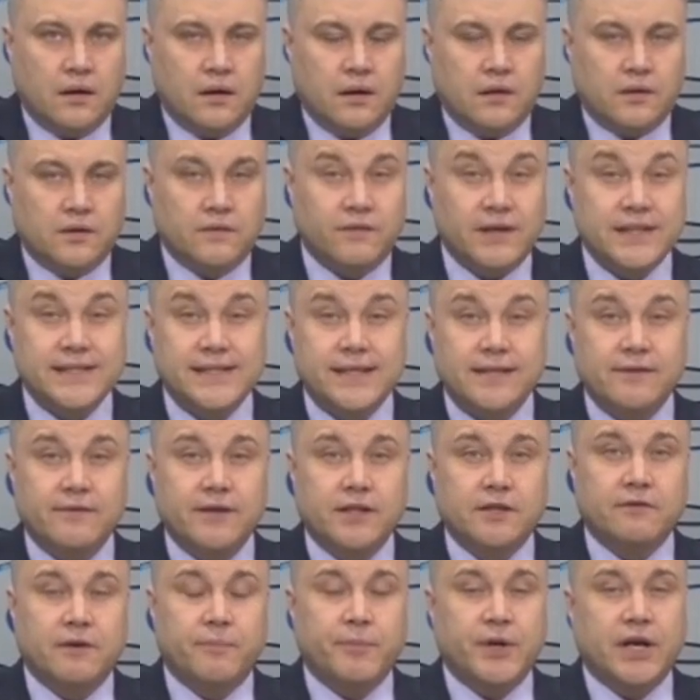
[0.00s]

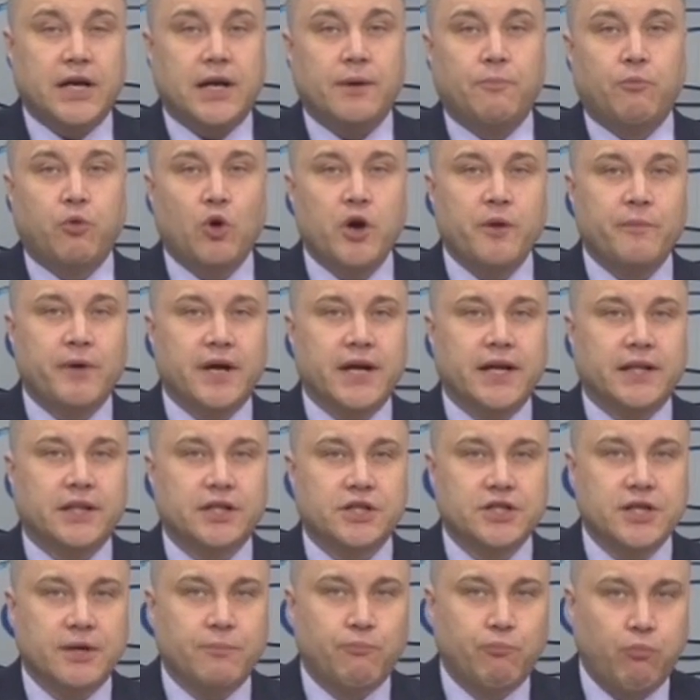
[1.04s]
29 апреля пойма
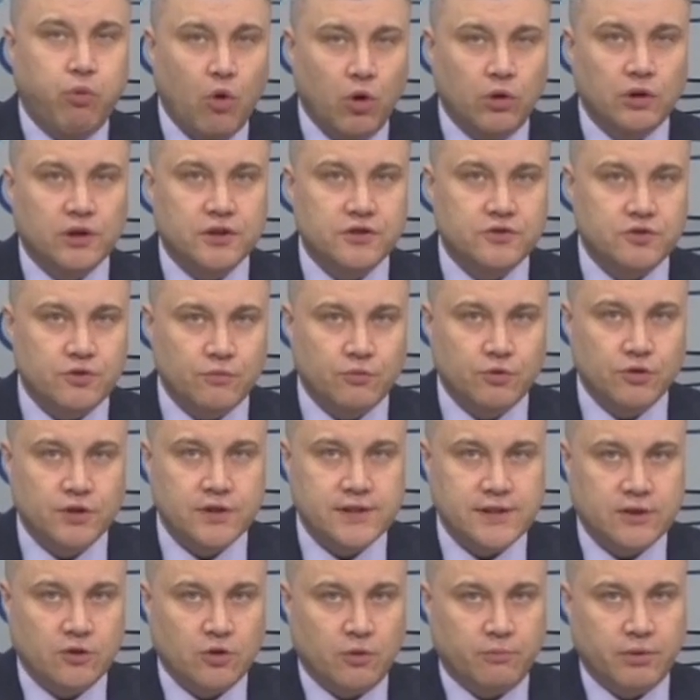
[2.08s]
Иртыша полностью
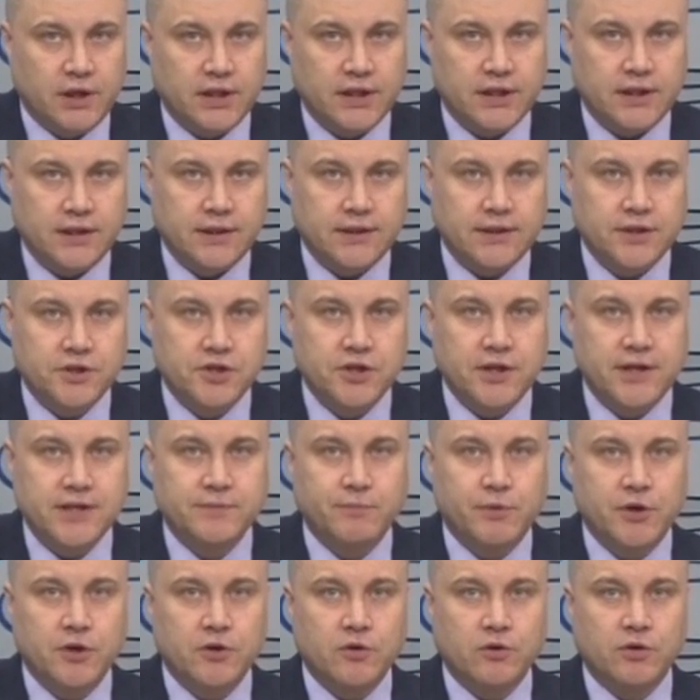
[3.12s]
будет затоплена.
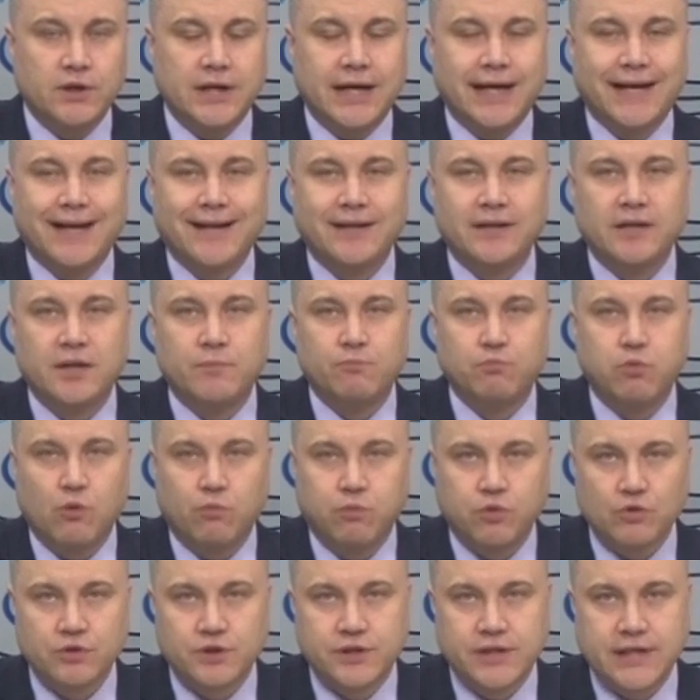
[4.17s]
Начались природоохранные
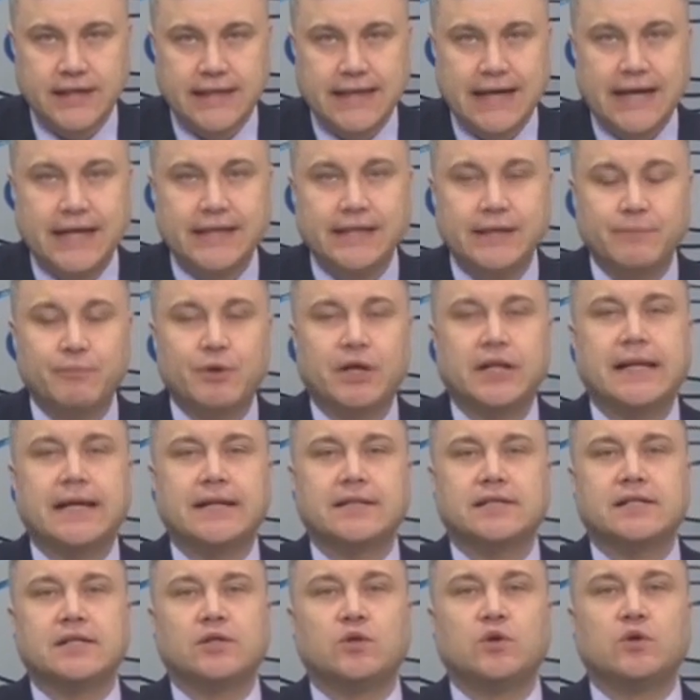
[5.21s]
попуски. Они
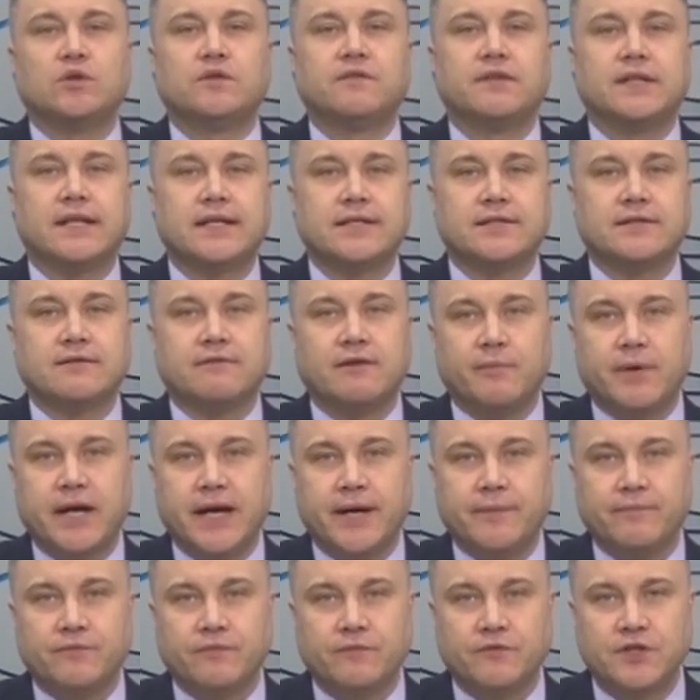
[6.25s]
продлятся до 12
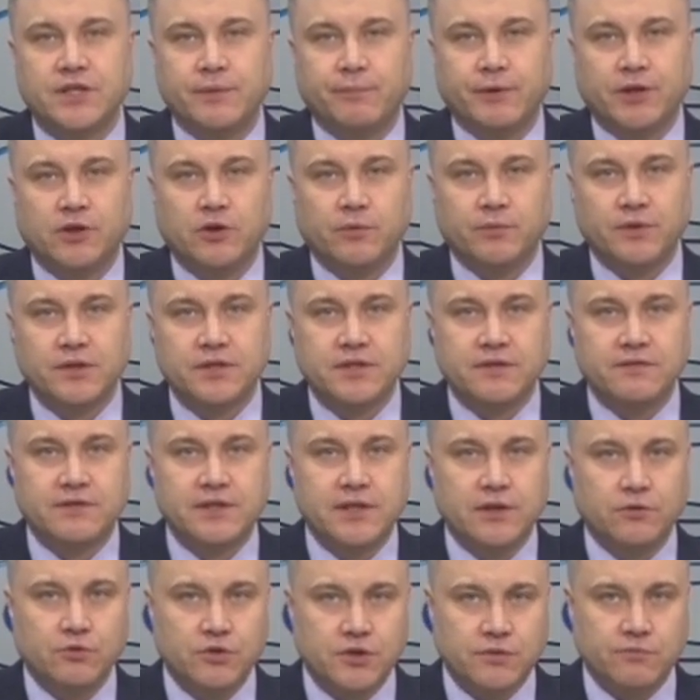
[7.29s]
мая. Все подробности в
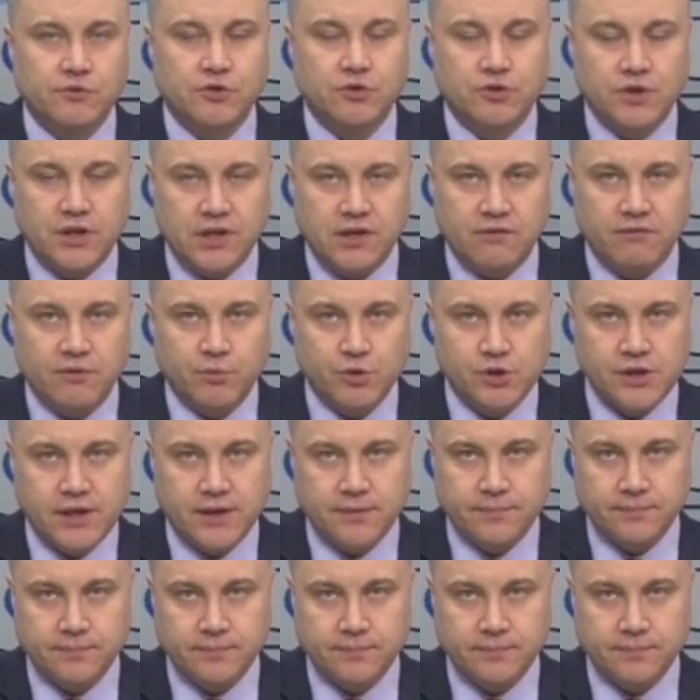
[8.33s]
следующем сюжете выпуска.